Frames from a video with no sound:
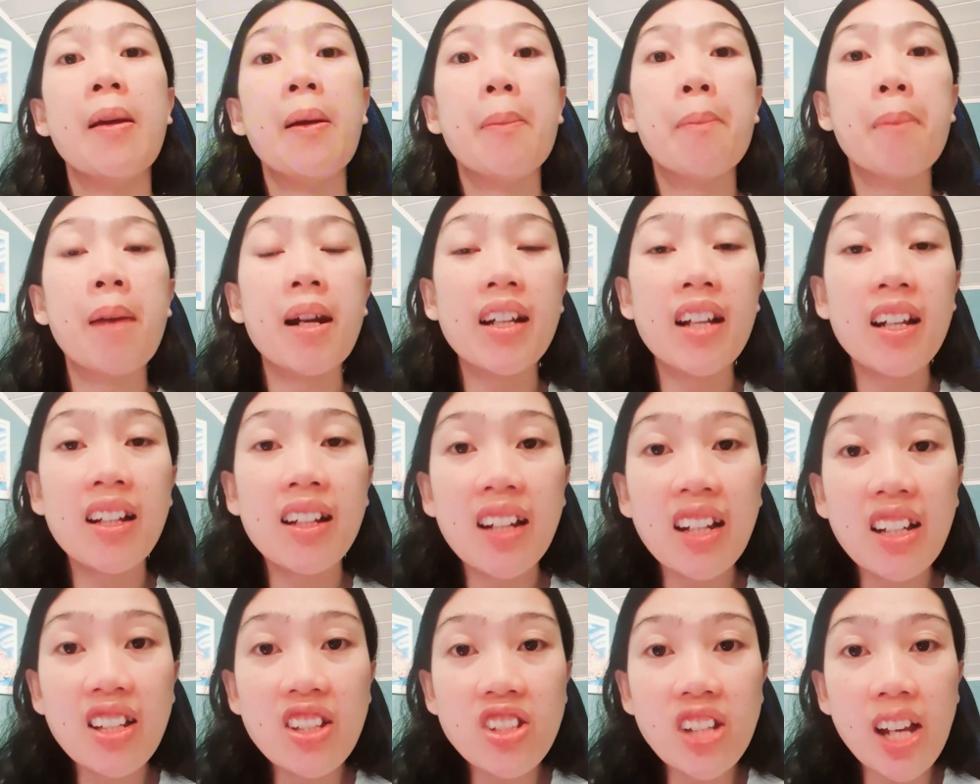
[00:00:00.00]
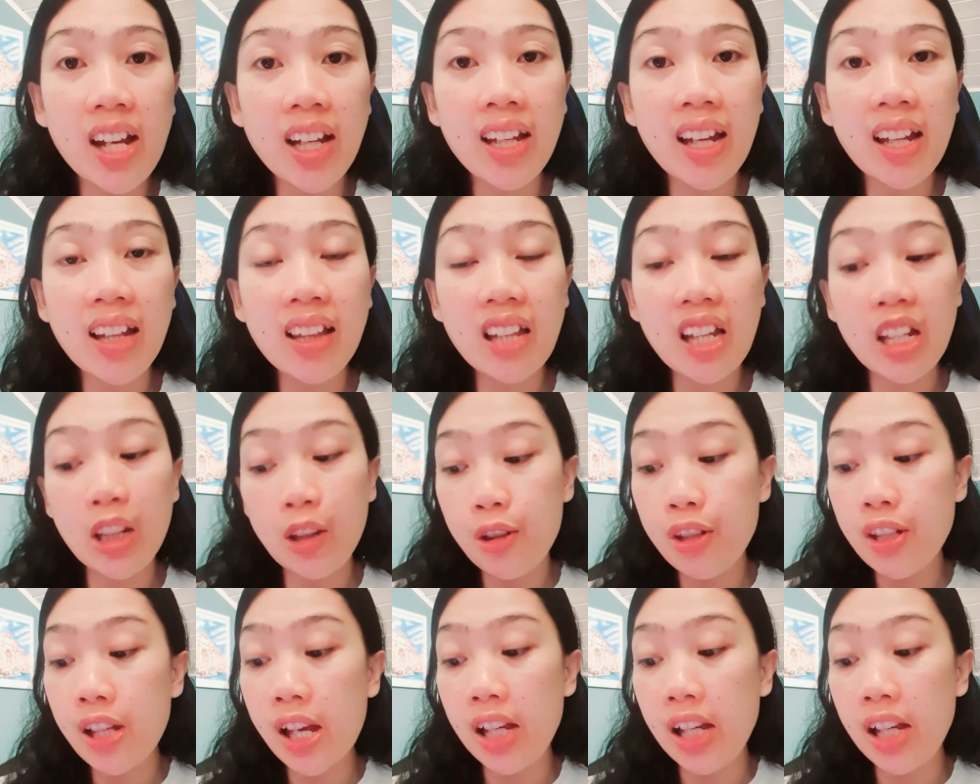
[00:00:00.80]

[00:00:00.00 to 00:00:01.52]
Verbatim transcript: Mag-green check yan dito sa